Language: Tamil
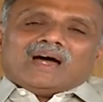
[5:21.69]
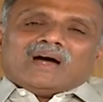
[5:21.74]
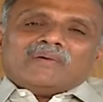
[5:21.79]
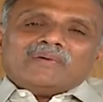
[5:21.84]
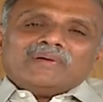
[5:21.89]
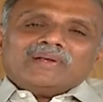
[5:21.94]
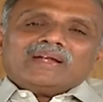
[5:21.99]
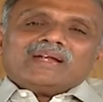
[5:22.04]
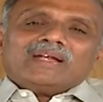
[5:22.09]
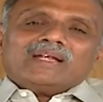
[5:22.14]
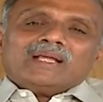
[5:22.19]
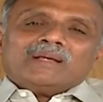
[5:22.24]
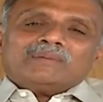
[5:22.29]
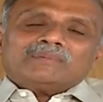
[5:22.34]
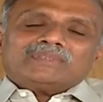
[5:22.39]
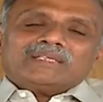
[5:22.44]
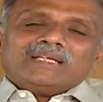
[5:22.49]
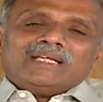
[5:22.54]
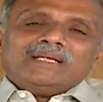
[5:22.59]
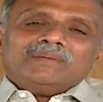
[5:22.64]
அவருக்கு நாம்
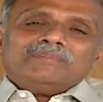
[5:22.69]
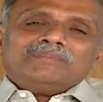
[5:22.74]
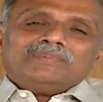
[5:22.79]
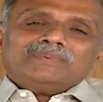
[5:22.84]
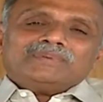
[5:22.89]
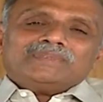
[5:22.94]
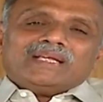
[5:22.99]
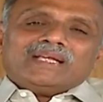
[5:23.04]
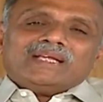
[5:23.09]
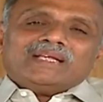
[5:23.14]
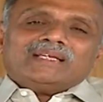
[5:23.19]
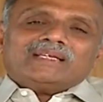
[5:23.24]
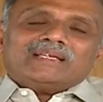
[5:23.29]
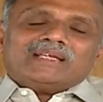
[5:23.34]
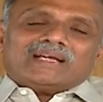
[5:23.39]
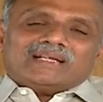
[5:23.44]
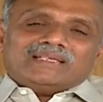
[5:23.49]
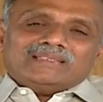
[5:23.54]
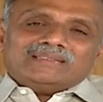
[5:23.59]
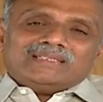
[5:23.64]
செய்ய செய்கின்ற
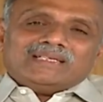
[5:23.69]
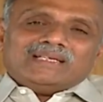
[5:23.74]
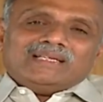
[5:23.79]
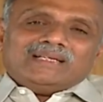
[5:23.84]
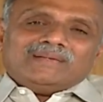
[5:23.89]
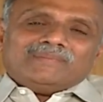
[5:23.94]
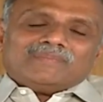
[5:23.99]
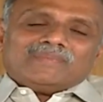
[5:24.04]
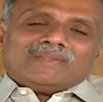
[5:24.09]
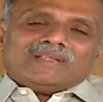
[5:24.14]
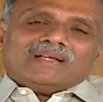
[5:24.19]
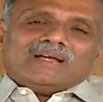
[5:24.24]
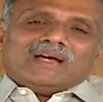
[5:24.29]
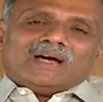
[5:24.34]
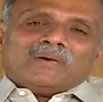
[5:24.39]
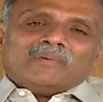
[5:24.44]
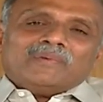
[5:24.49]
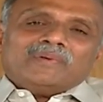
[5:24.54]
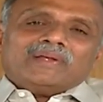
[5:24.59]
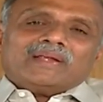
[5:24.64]
அஞ்சலி
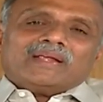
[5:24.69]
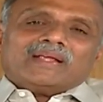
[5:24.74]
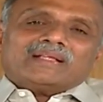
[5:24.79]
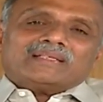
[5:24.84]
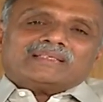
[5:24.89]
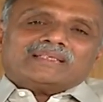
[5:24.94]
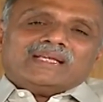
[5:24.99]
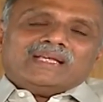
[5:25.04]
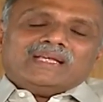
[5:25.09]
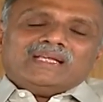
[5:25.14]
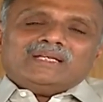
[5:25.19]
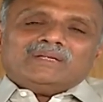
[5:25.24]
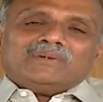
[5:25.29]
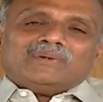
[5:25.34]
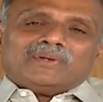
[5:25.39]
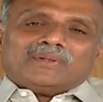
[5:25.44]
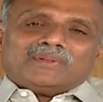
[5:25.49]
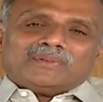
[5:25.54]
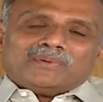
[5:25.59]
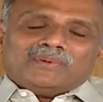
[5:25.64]
அவருக்கு செய்கின்ற
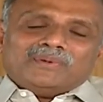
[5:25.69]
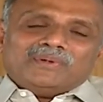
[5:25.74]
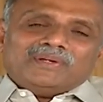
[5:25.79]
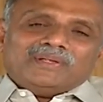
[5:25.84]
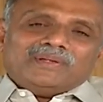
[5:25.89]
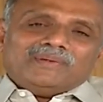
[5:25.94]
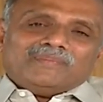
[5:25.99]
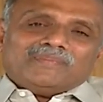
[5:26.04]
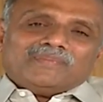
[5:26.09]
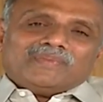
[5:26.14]
ஒரு தொண்டு